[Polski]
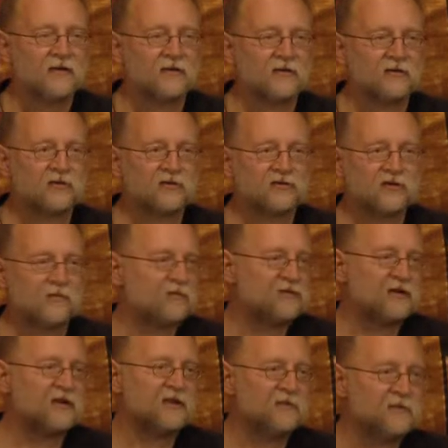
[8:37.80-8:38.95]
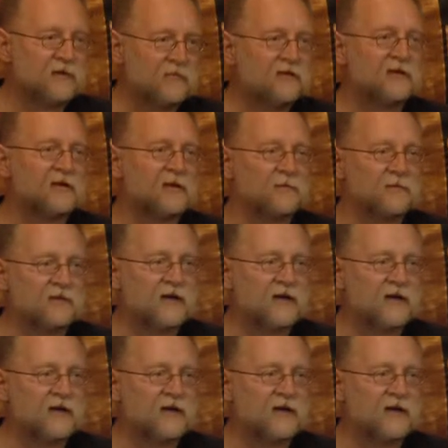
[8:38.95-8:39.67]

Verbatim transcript: związku z czym był cennym nabytkiem.